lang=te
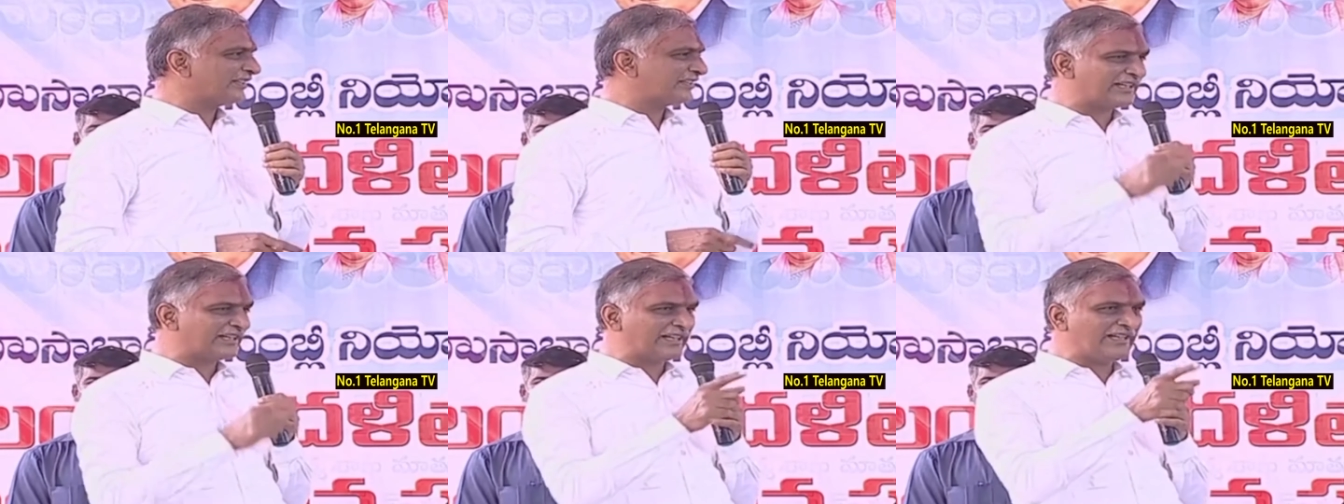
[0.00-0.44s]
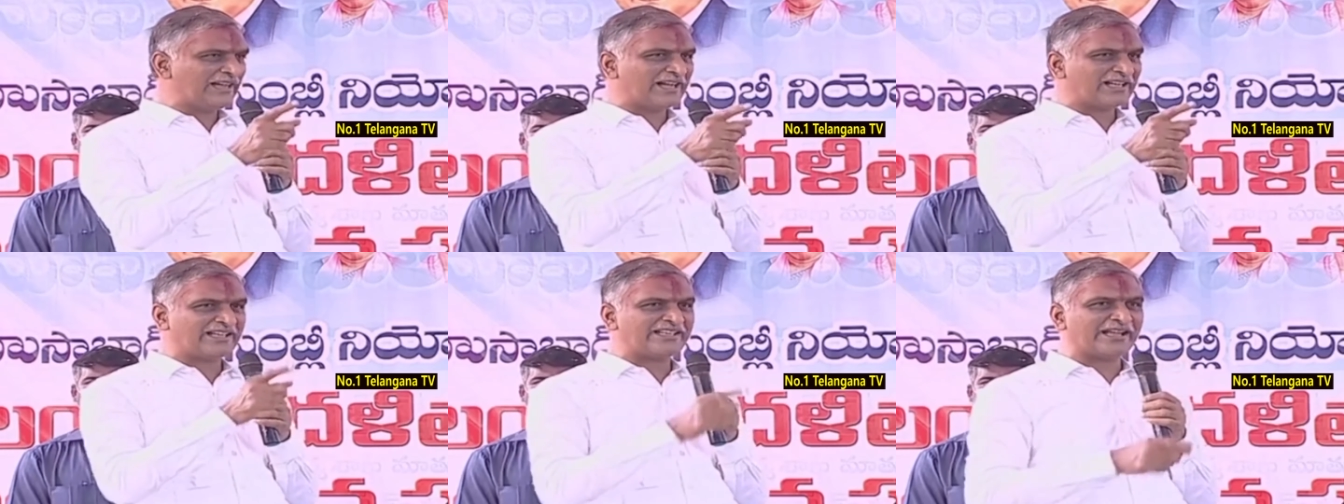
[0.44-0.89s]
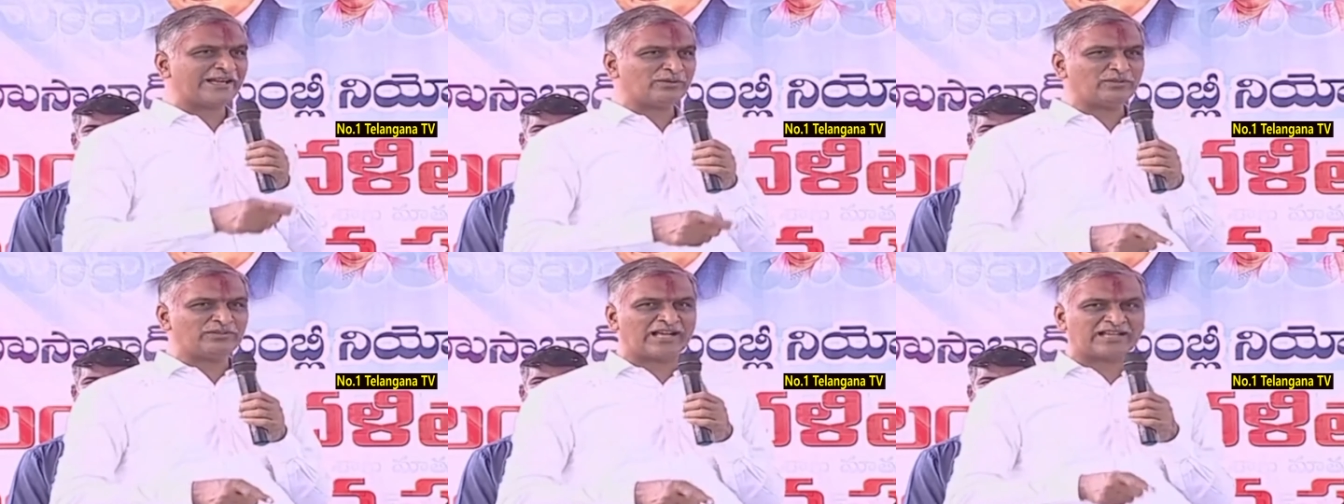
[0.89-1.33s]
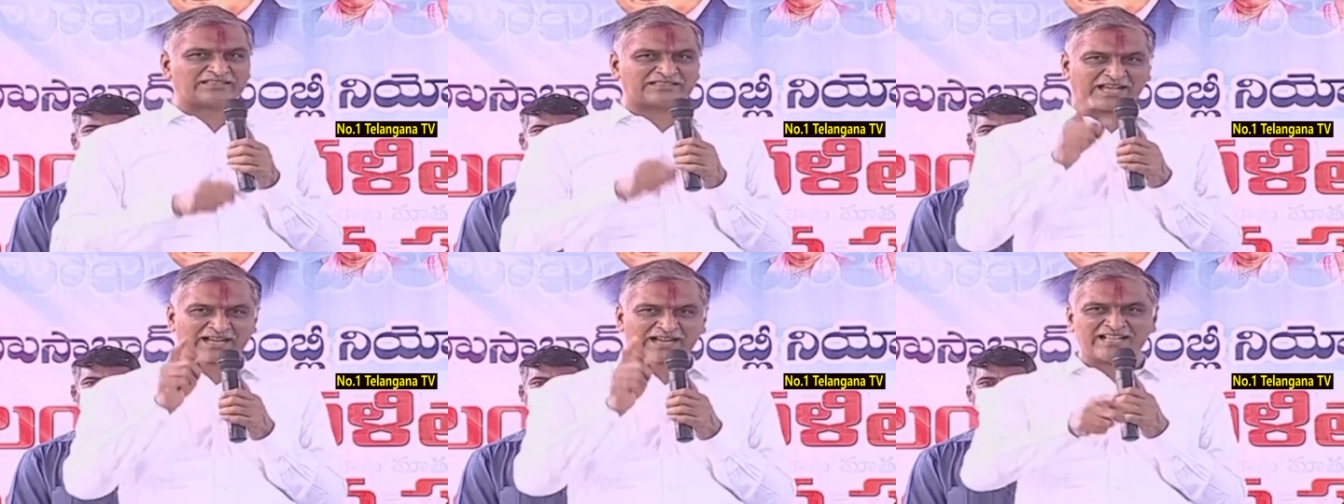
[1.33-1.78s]
తెలంగాణ ఇయ్యకుండా
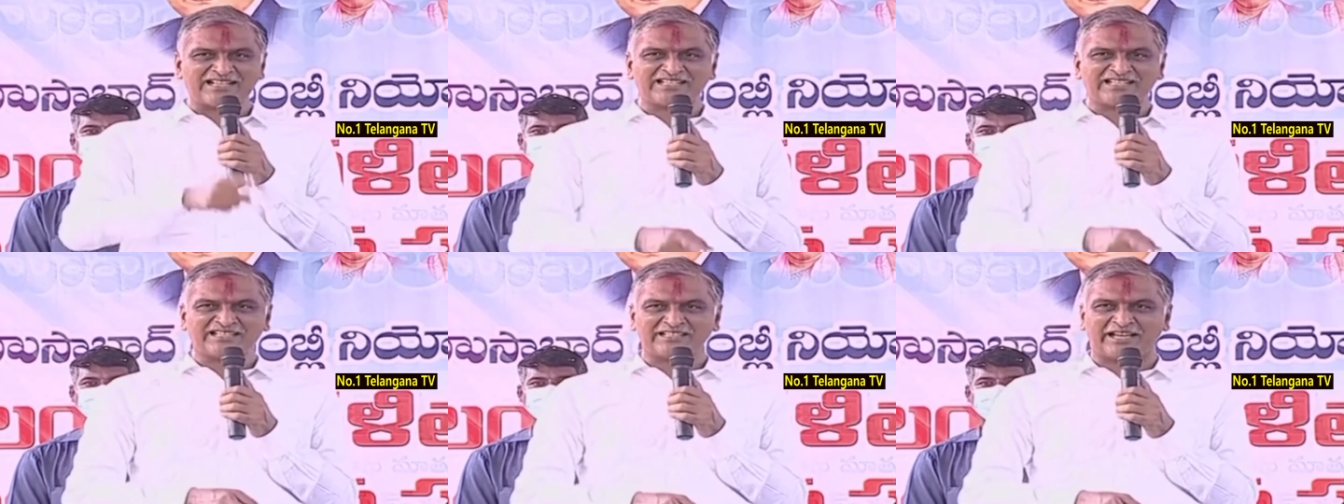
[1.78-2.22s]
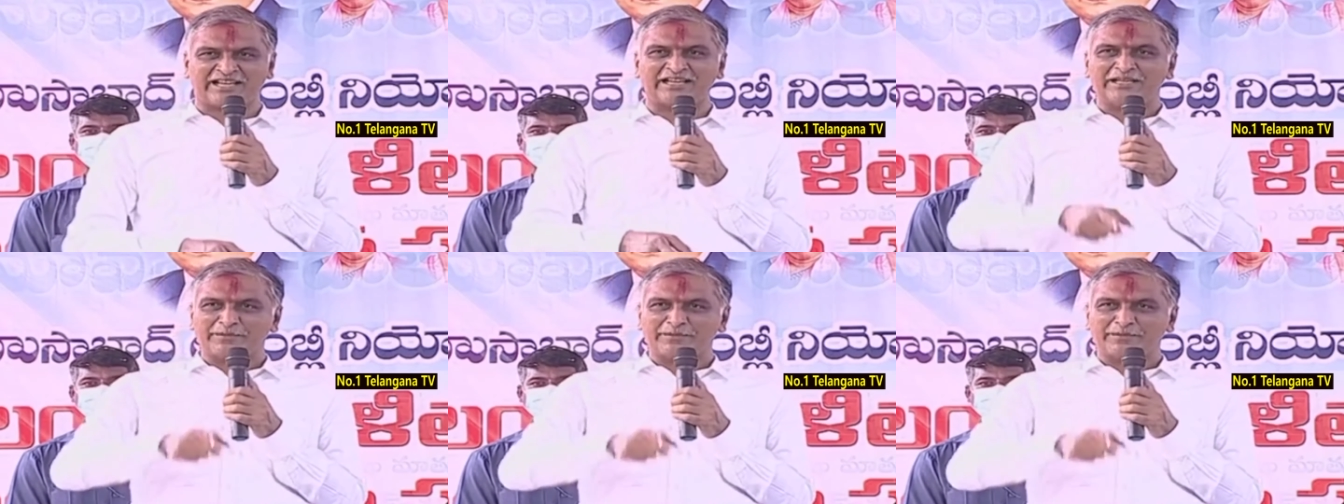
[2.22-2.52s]
దగా చేసింది